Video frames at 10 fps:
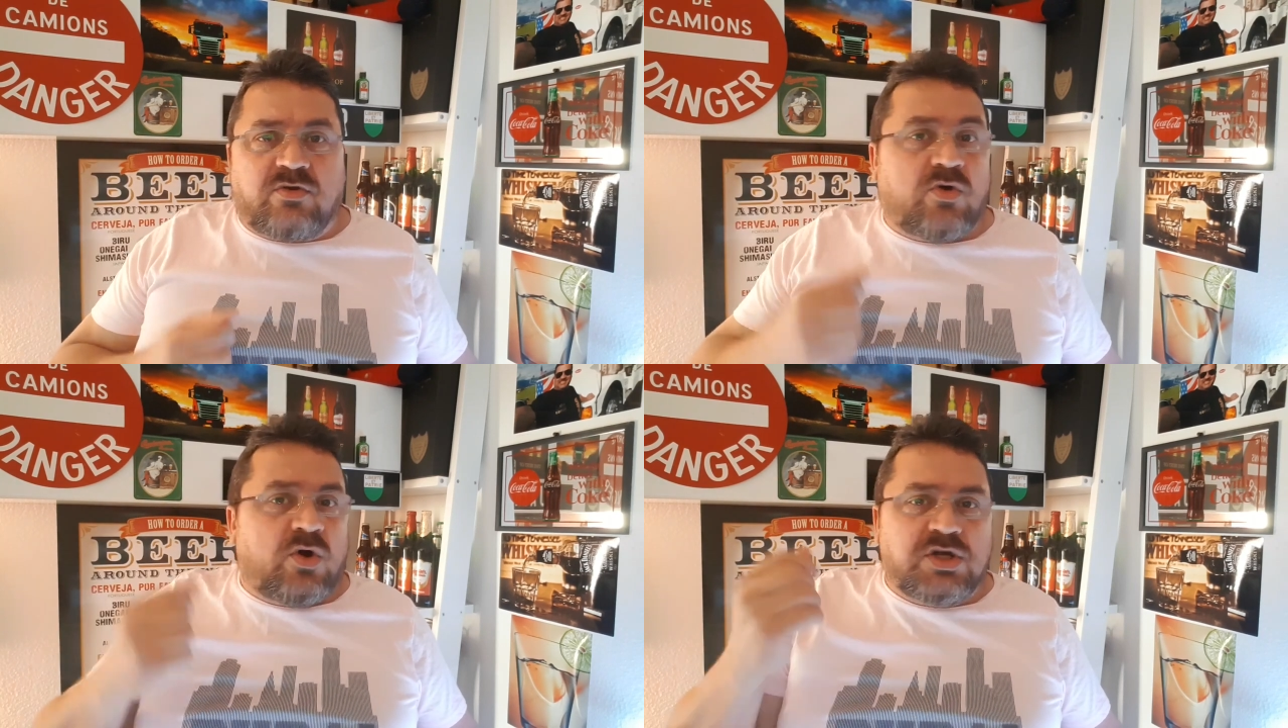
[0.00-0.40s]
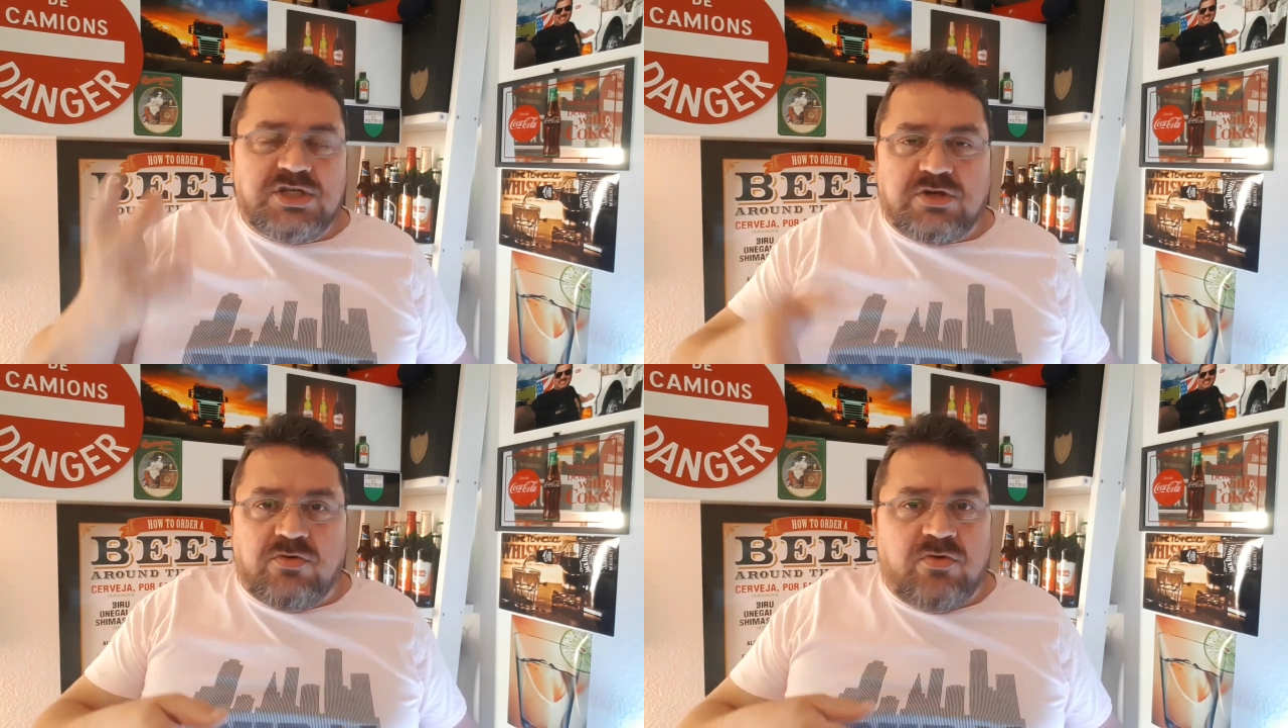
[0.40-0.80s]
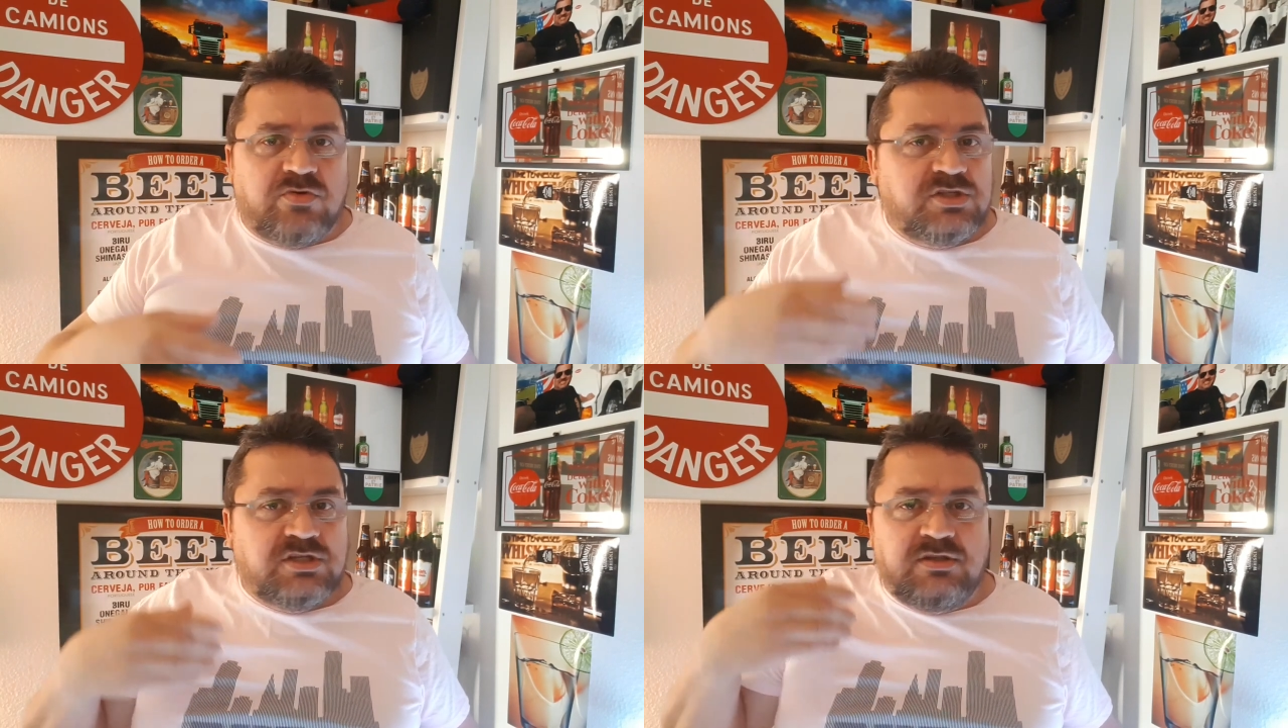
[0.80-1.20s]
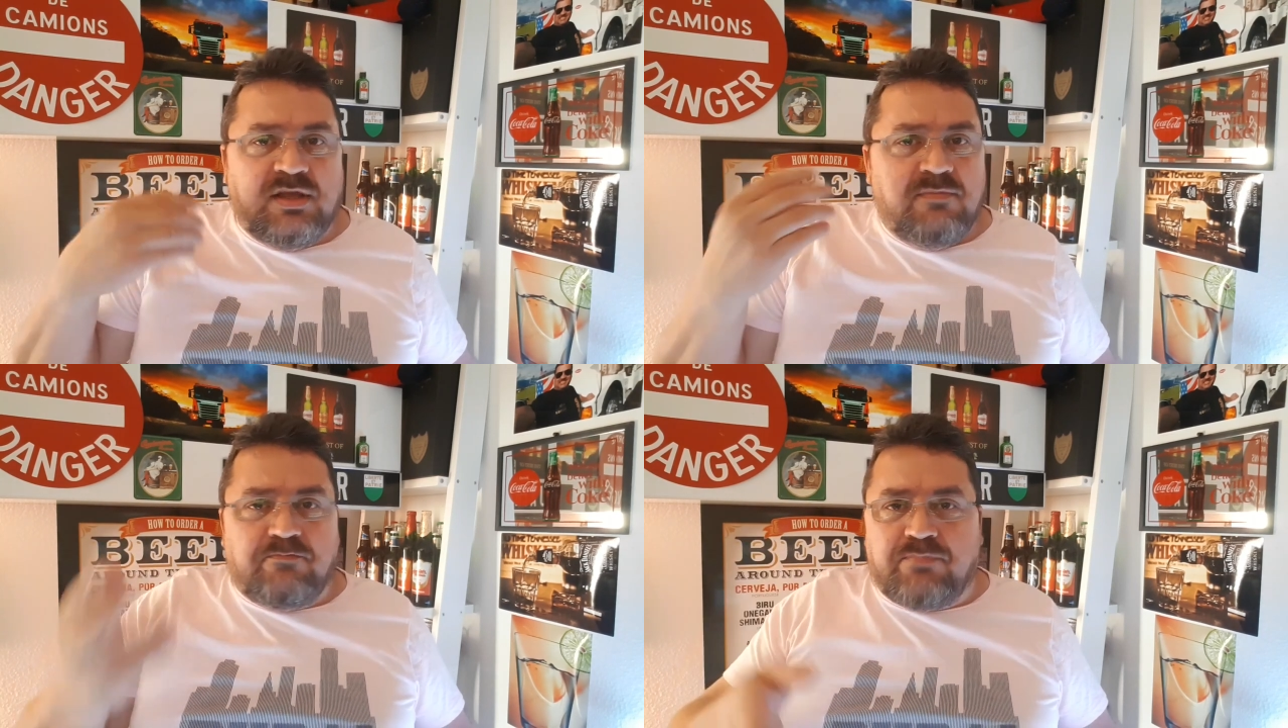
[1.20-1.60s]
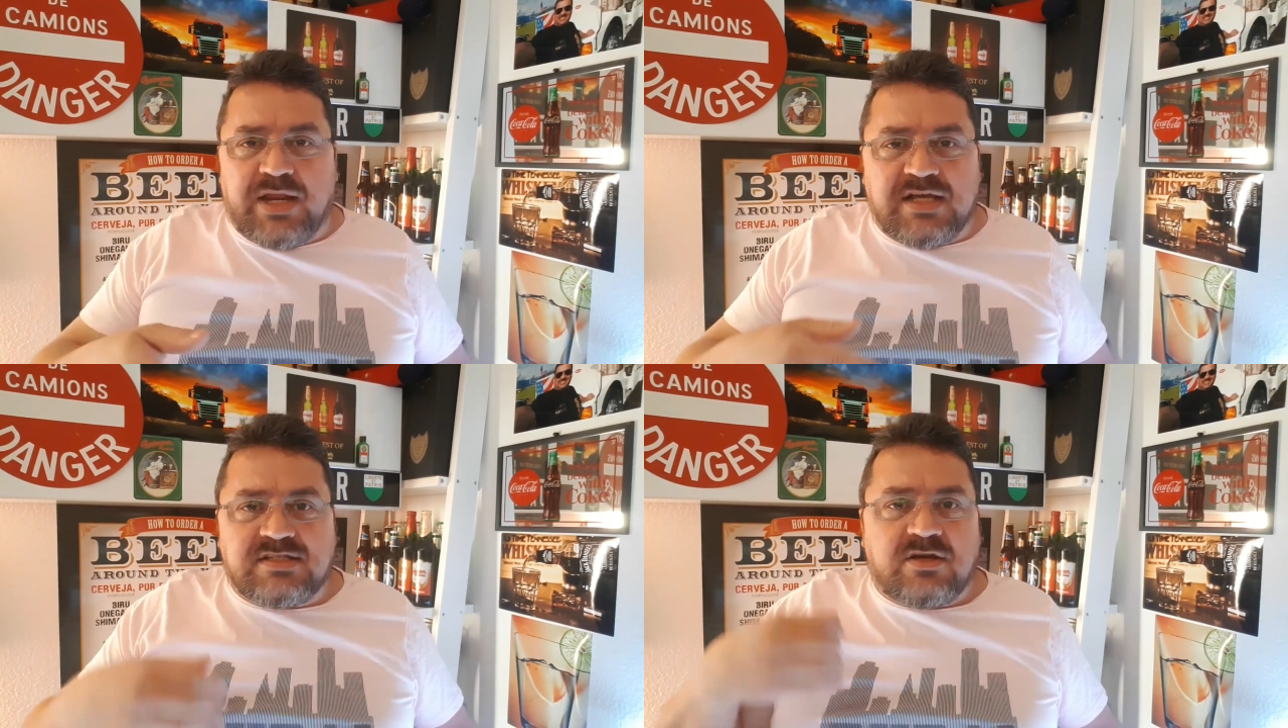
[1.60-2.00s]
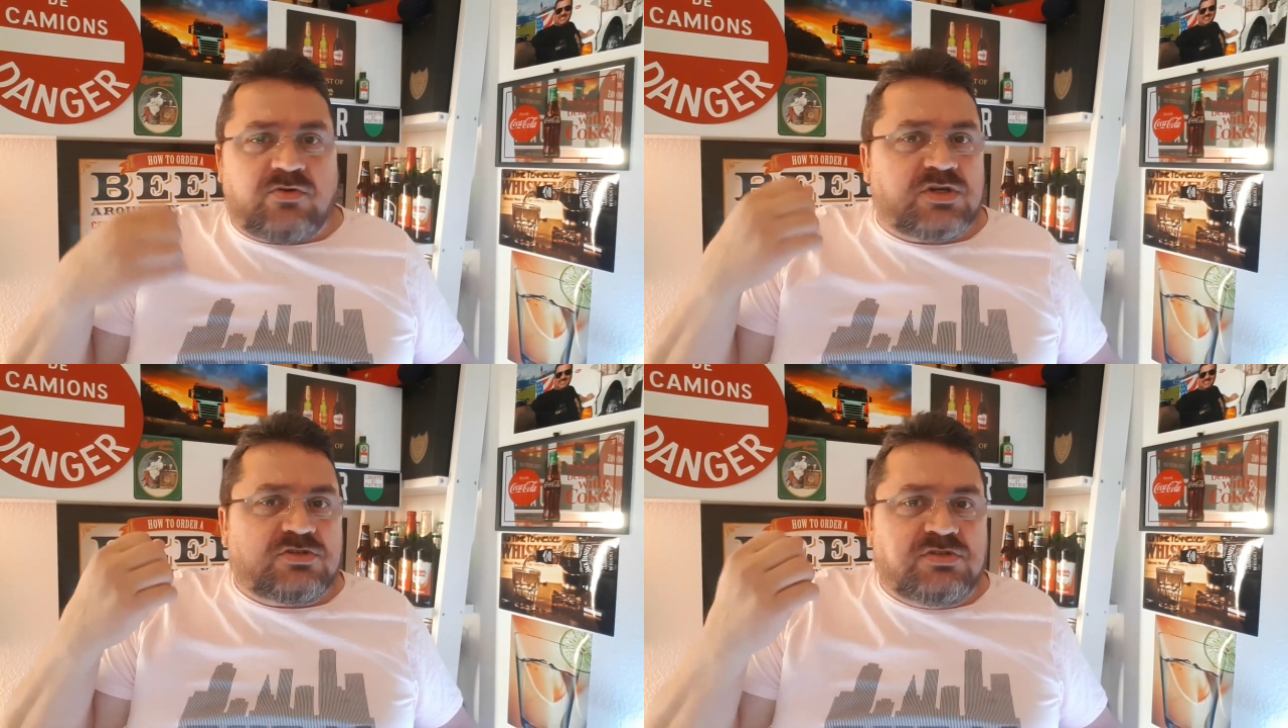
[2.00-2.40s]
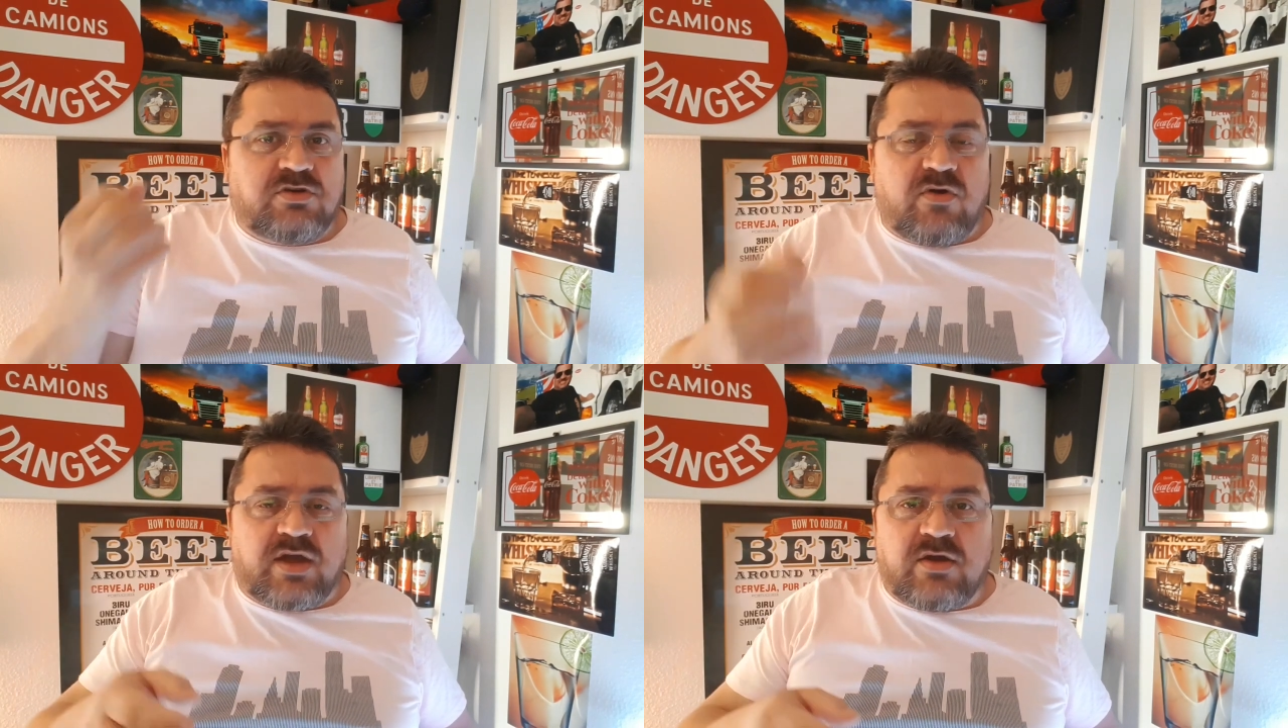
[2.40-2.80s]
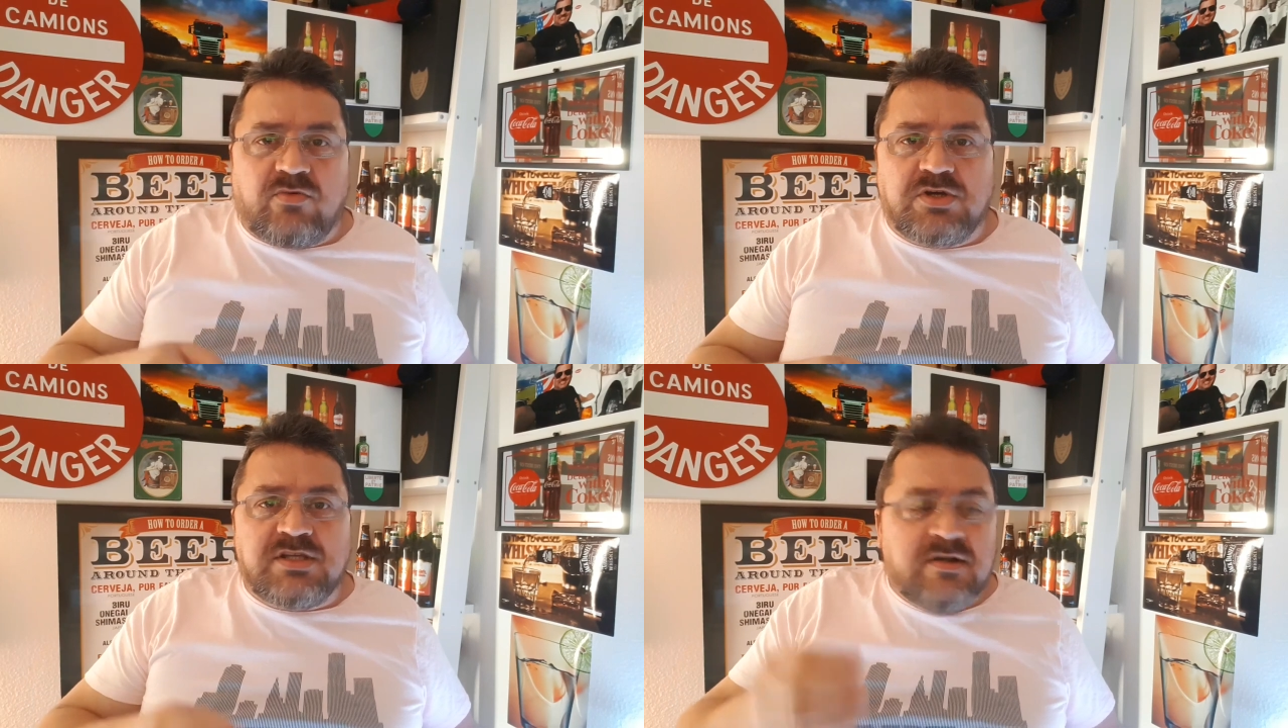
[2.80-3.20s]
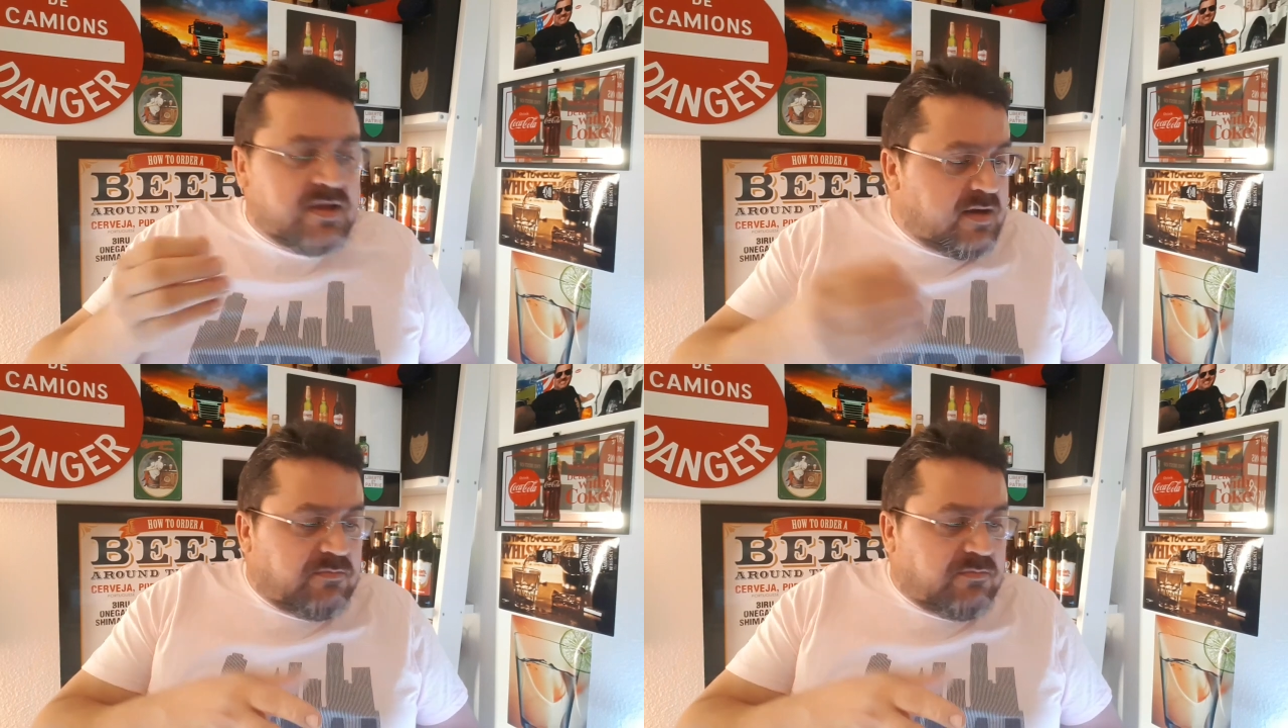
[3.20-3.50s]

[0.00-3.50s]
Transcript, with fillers: código de, de, empresa, código de qualquer coisa,